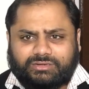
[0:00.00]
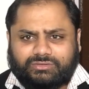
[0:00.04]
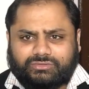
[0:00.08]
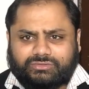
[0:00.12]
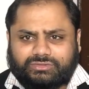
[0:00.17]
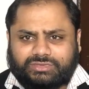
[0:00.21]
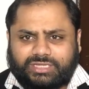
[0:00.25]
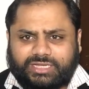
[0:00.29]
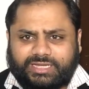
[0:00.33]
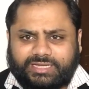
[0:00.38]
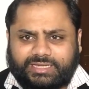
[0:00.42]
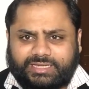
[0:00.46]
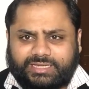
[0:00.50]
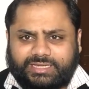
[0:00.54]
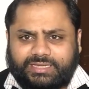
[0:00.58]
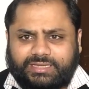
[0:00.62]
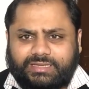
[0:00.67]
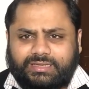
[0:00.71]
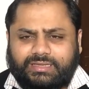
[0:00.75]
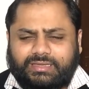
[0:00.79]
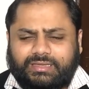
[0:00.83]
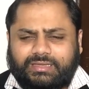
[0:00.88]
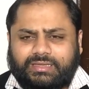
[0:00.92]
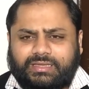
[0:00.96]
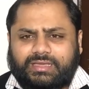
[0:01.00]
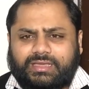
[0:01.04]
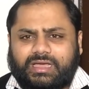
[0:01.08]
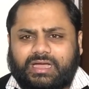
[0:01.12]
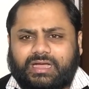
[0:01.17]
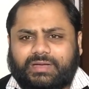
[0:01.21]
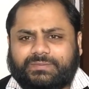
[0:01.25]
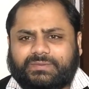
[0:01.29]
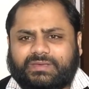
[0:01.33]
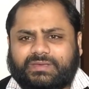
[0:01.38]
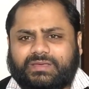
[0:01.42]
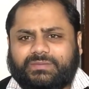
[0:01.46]
होता है कि
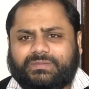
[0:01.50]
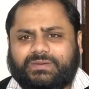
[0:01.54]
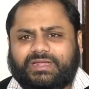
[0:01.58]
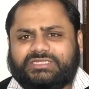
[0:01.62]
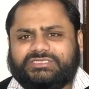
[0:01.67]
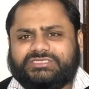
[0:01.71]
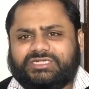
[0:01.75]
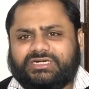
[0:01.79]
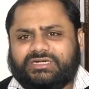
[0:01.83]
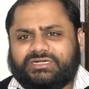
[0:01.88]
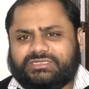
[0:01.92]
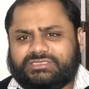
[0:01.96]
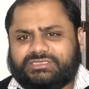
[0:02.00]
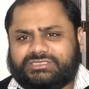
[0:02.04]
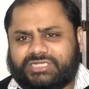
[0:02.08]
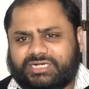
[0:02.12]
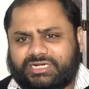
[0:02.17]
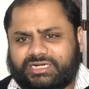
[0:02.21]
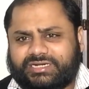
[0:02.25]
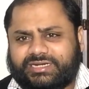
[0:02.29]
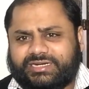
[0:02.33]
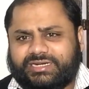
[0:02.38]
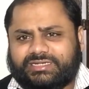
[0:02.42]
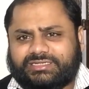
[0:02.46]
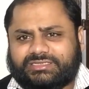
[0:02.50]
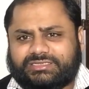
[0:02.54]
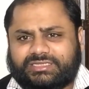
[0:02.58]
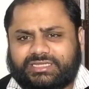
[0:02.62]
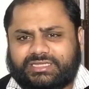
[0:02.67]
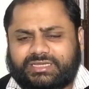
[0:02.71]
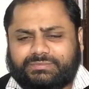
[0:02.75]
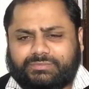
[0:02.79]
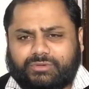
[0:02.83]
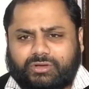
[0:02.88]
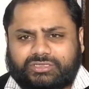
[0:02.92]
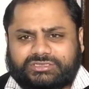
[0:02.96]
आपके बाल झड़ने लगते
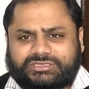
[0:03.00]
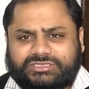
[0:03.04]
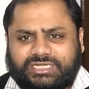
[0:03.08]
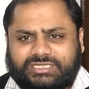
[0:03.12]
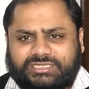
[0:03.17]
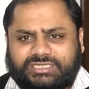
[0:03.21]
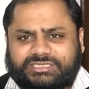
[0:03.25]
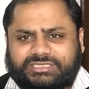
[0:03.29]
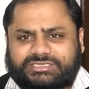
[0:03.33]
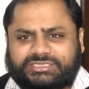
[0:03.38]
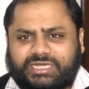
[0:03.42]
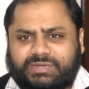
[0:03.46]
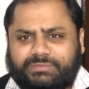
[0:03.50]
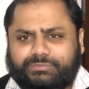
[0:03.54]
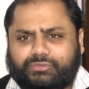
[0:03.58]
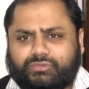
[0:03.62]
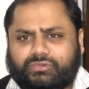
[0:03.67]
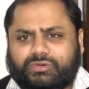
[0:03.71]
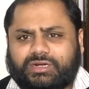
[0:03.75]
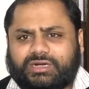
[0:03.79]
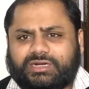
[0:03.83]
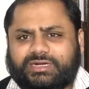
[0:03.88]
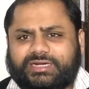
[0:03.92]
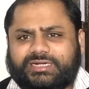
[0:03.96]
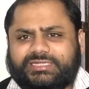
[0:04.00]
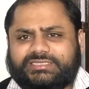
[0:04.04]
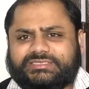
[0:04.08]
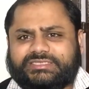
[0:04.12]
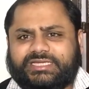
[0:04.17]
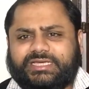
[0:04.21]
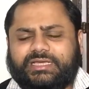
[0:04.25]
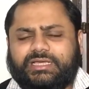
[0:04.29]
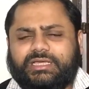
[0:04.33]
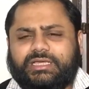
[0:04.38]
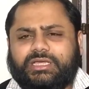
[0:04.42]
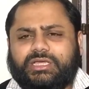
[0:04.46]
हैं बहुत ज़्यादा शैम्पू करने
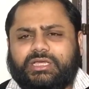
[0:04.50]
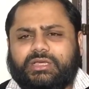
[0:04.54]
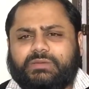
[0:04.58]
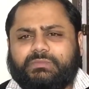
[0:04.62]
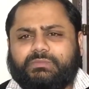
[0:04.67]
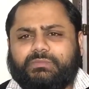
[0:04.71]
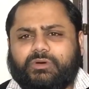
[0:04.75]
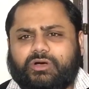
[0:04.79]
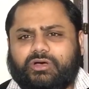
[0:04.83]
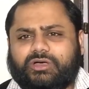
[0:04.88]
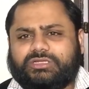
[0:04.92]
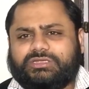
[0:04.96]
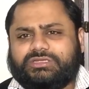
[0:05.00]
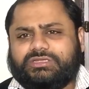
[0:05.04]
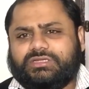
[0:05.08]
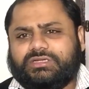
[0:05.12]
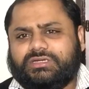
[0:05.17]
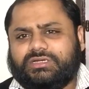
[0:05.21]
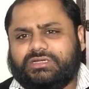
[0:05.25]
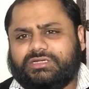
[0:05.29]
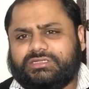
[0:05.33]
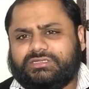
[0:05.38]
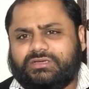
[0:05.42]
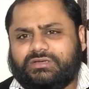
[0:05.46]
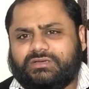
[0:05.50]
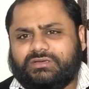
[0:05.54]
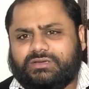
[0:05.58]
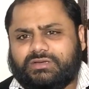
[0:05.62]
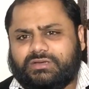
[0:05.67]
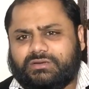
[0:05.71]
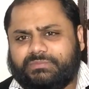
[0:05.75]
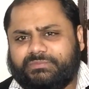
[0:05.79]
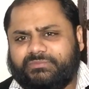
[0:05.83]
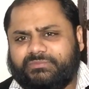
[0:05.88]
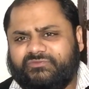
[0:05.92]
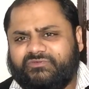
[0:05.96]
से बहुत
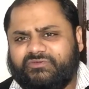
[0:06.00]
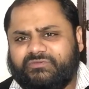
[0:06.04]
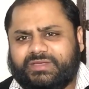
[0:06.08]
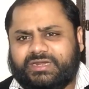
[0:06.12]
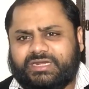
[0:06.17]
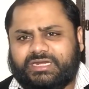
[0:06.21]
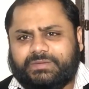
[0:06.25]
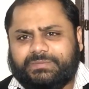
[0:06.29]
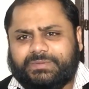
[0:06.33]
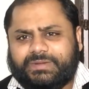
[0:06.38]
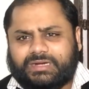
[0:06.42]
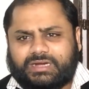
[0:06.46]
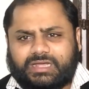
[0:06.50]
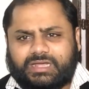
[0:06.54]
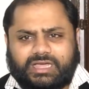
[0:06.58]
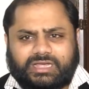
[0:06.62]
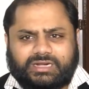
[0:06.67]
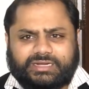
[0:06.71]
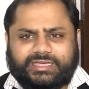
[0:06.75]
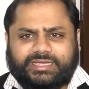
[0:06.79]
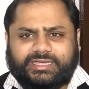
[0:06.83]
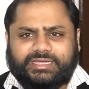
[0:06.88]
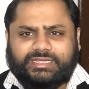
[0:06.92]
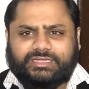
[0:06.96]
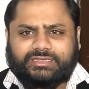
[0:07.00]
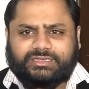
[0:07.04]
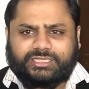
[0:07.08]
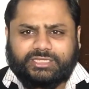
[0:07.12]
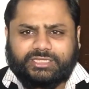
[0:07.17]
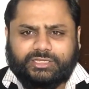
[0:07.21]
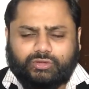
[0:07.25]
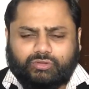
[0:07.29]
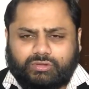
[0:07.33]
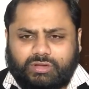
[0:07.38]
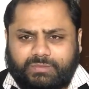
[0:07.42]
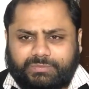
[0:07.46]
विभिन्न प्रकार के
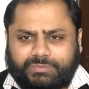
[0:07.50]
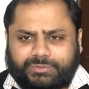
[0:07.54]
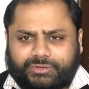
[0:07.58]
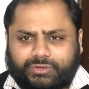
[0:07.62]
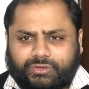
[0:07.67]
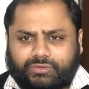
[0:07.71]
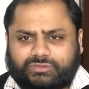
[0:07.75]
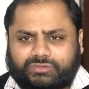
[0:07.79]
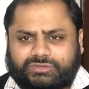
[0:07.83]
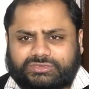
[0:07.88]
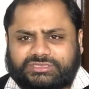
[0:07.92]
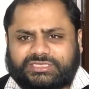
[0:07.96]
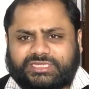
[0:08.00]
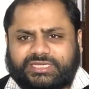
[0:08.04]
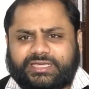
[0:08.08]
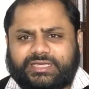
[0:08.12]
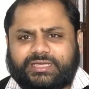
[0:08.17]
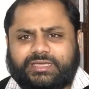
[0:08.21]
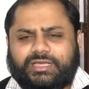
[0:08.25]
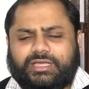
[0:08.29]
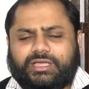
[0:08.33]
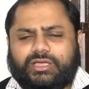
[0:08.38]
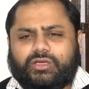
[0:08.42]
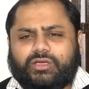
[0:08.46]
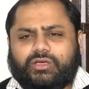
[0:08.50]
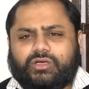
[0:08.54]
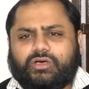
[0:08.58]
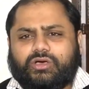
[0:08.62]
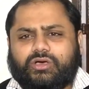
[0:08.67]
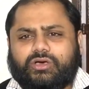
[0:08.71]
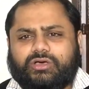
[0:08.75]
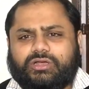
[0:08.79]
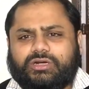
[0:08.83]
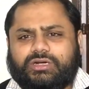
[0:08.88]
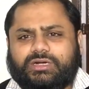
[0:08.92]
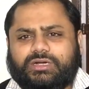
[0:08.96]
तेलों का प्रयोग से
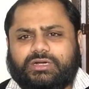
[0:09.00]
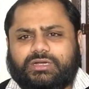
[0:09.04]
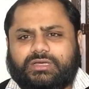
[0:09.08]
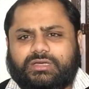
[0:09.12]
और